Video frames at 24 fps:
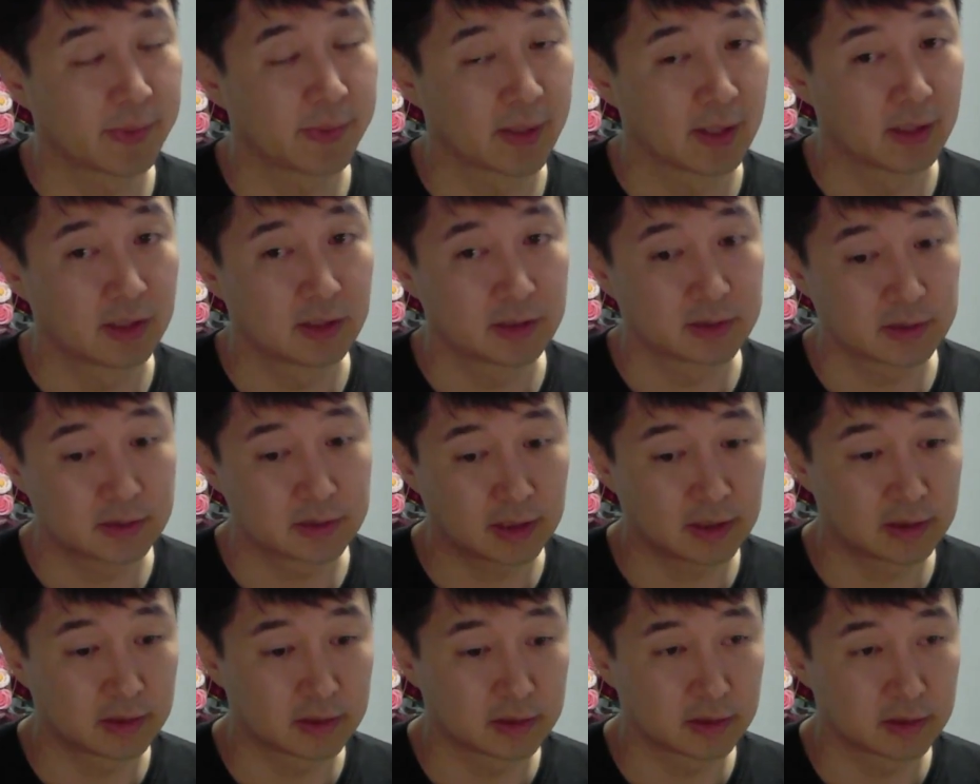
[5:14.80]

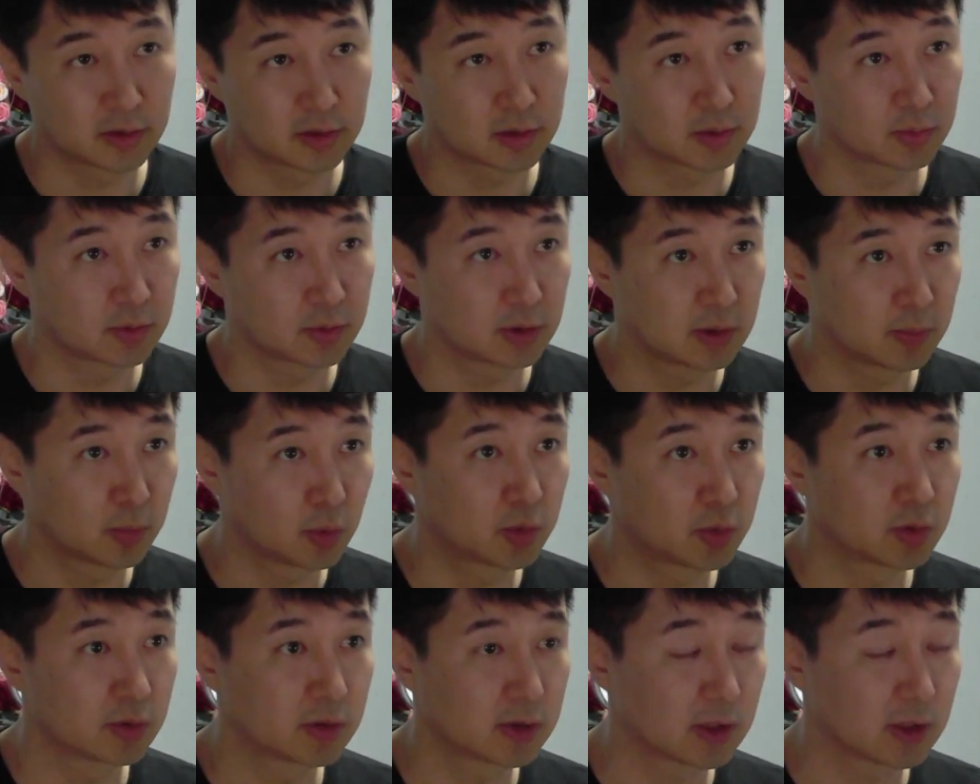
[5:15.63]
시간들, 여러분들의
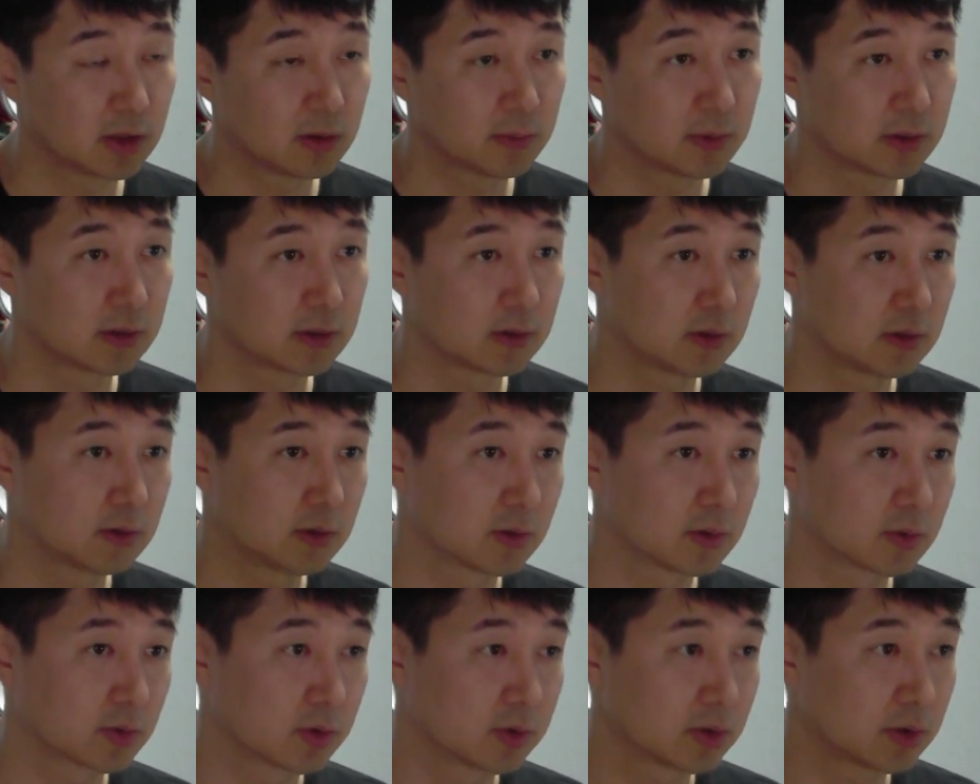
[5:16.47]
모든 사업에서
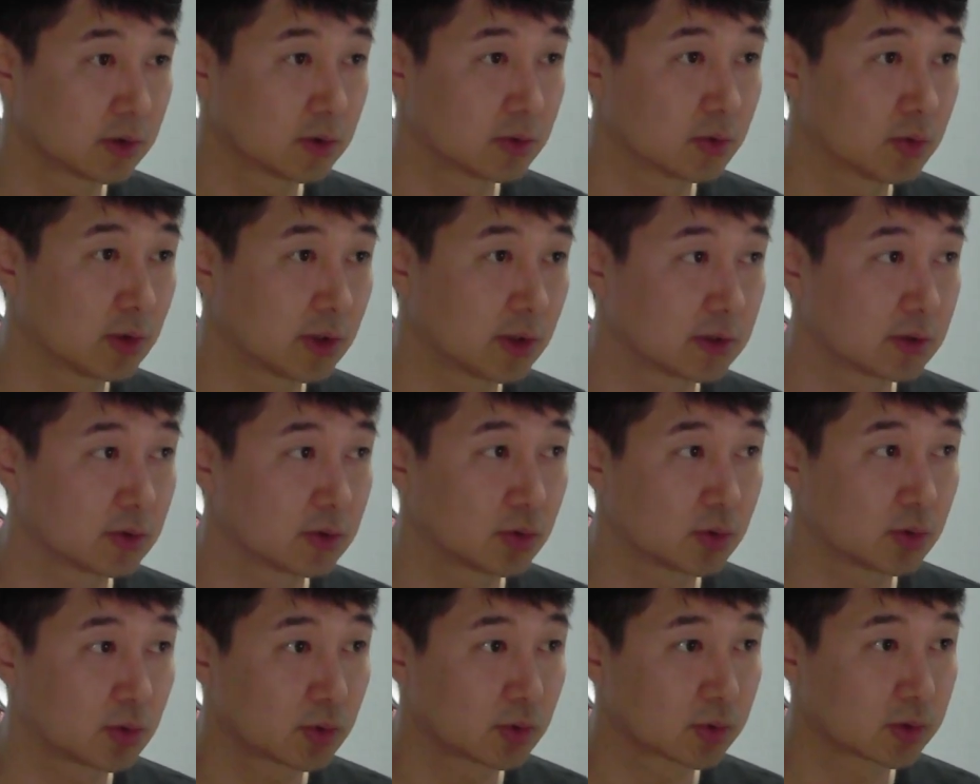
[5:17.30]
더욱더 성공하시고
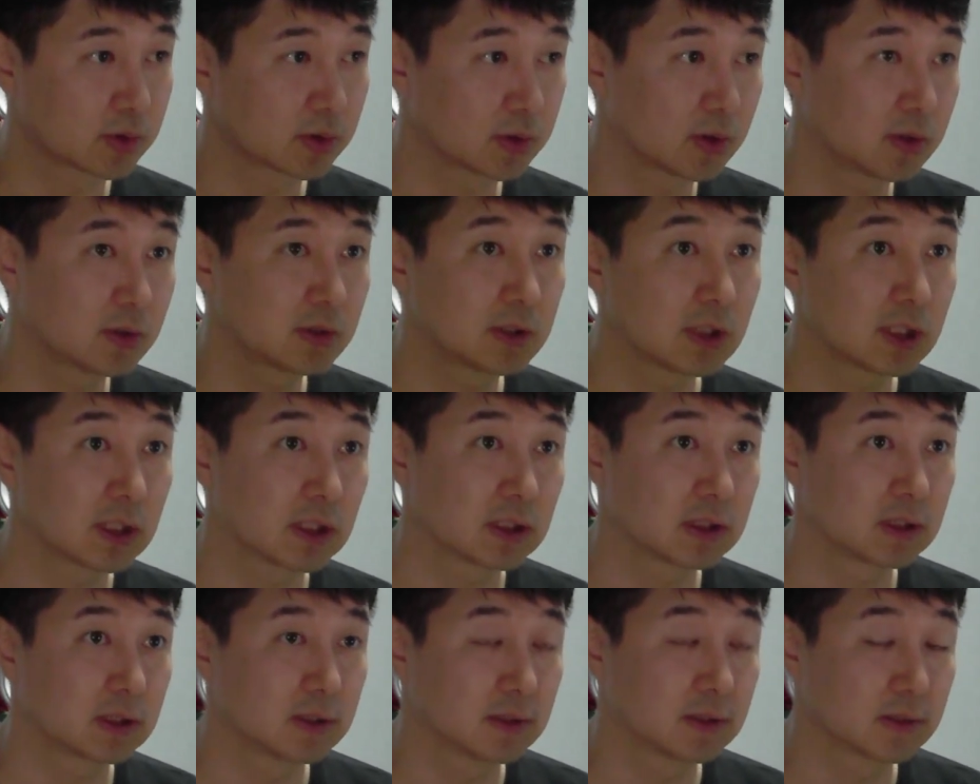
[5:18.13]
더욱더
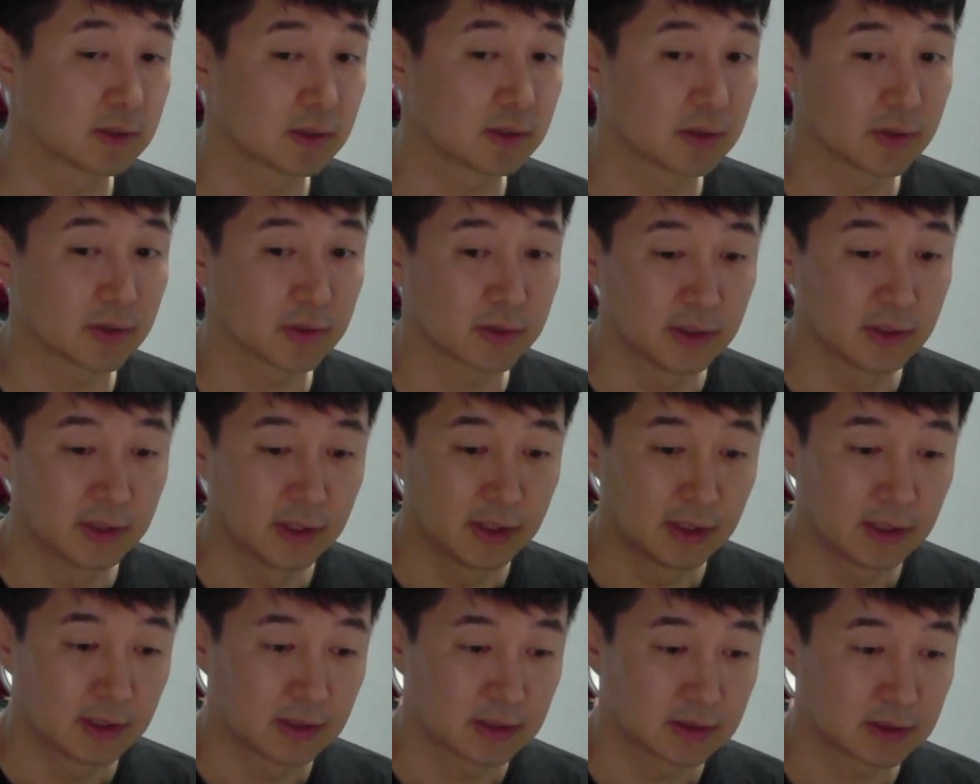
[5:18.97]
성장하시는 그런
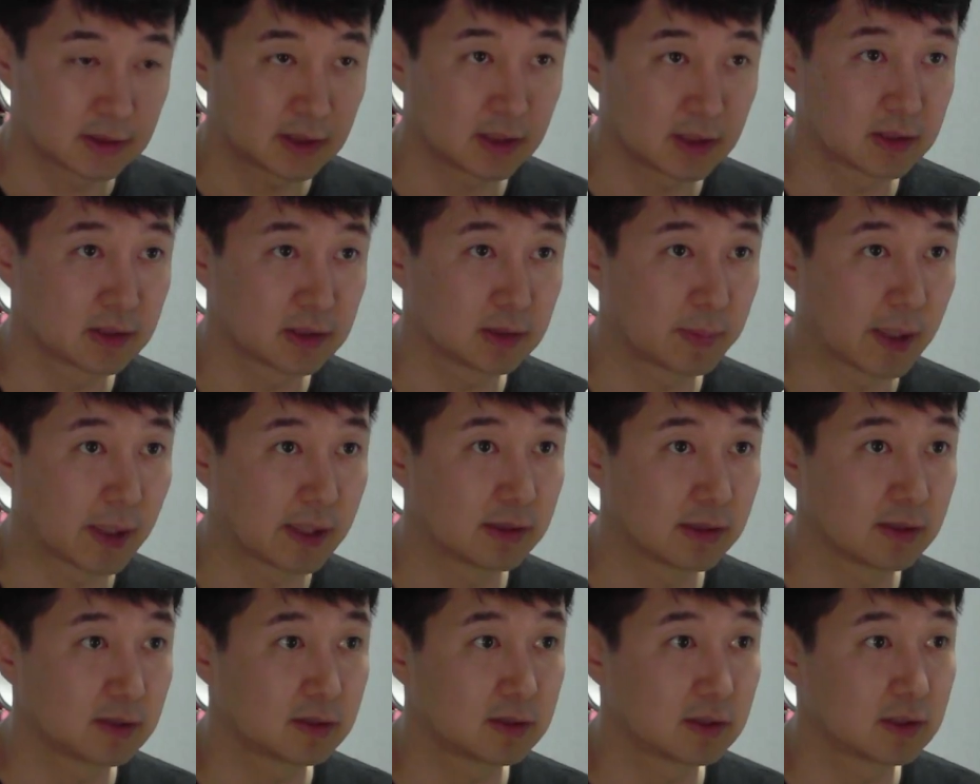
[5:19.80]
시간들을
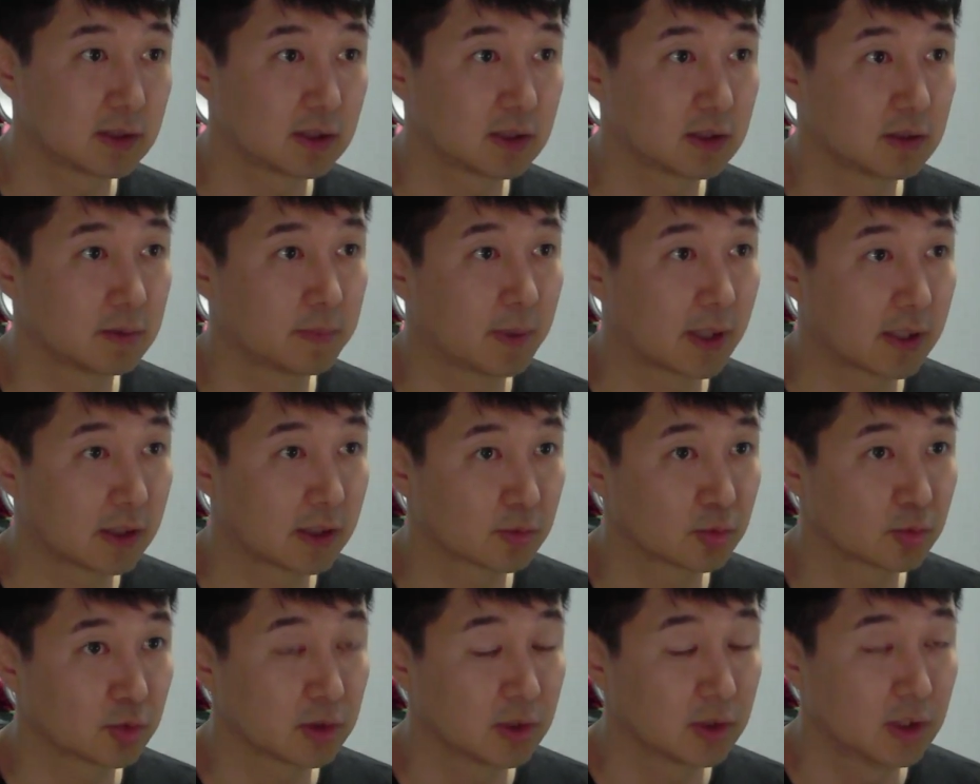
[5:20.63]
만드시길
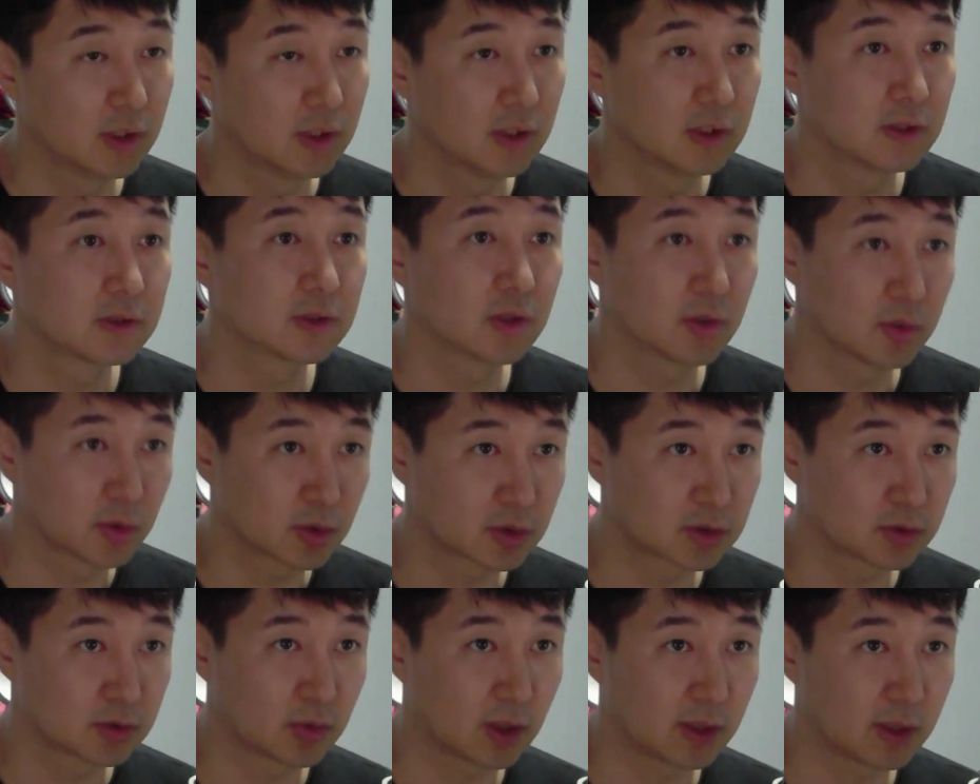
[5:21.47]
바라고요. 저
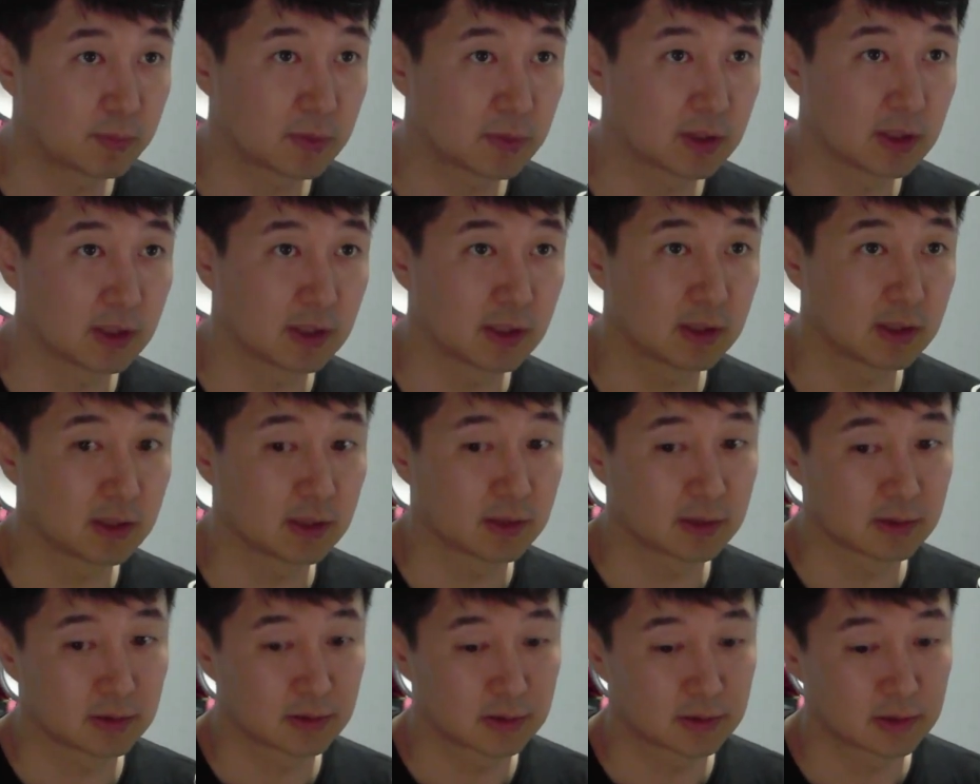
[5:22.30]
역시도 함께
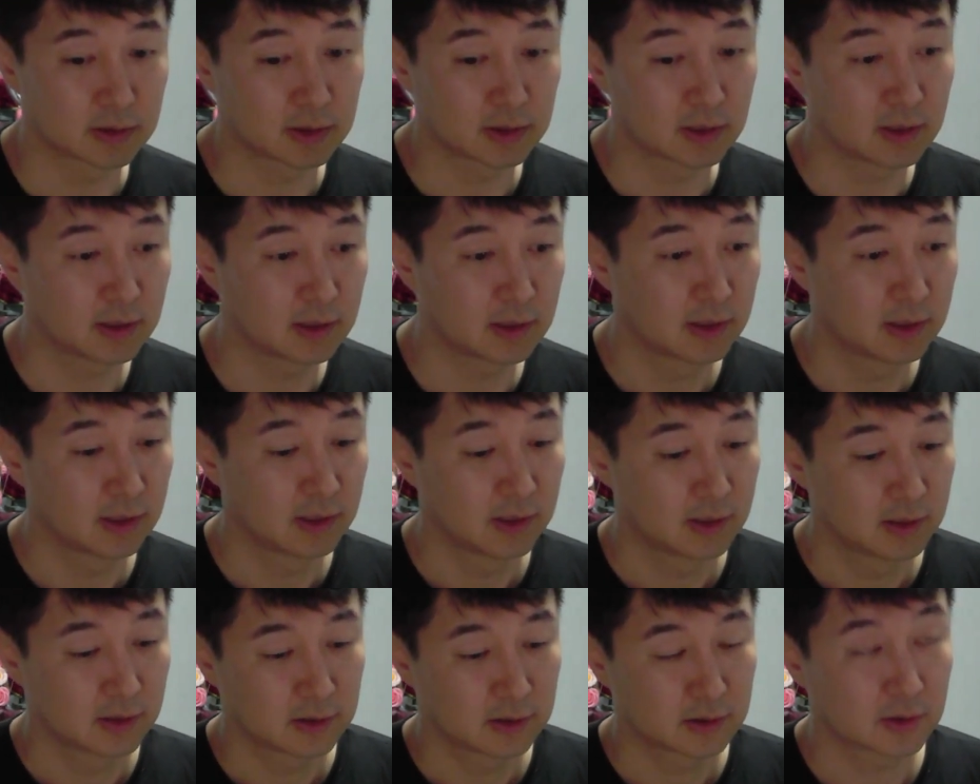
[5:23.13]
그렇게
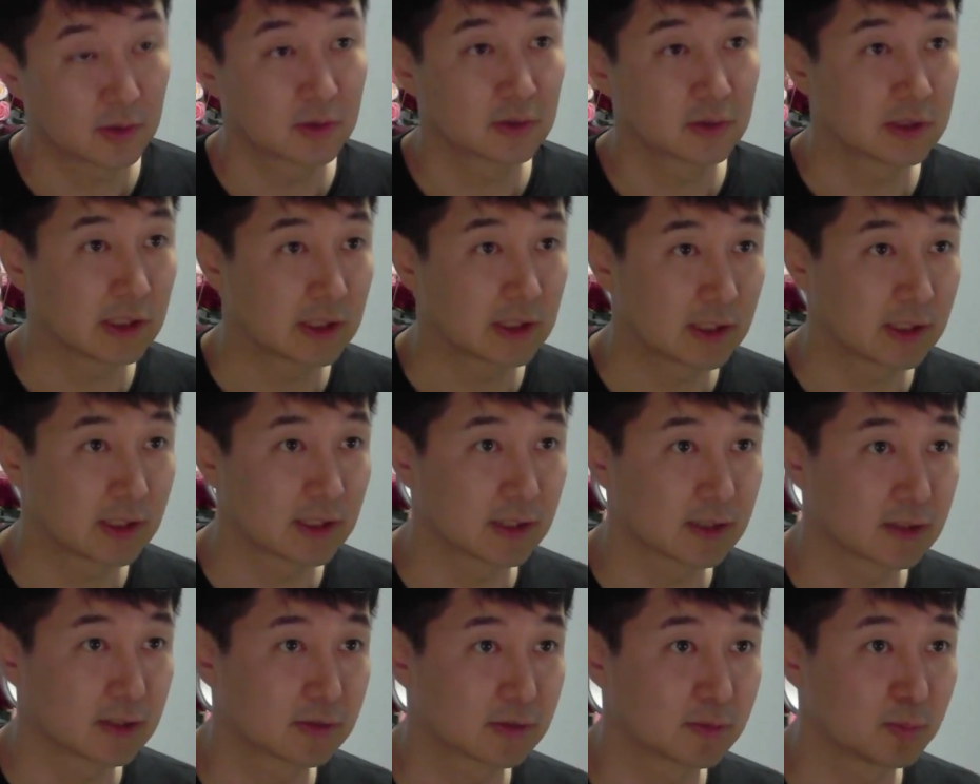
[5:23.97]
성장해
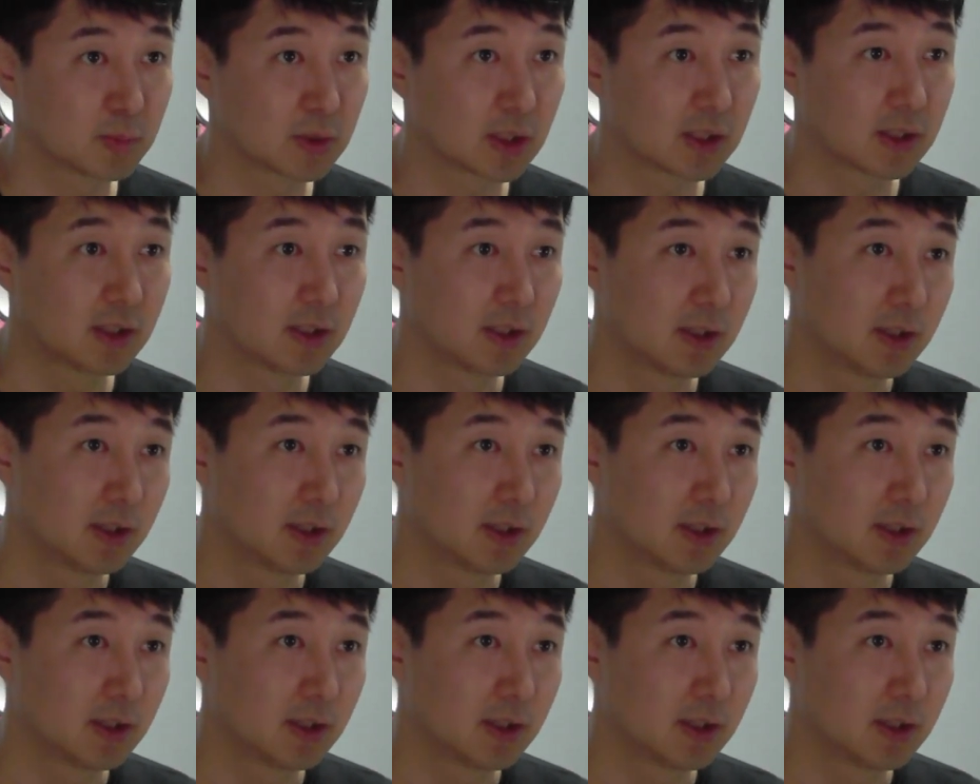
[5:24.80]
가겠습니다.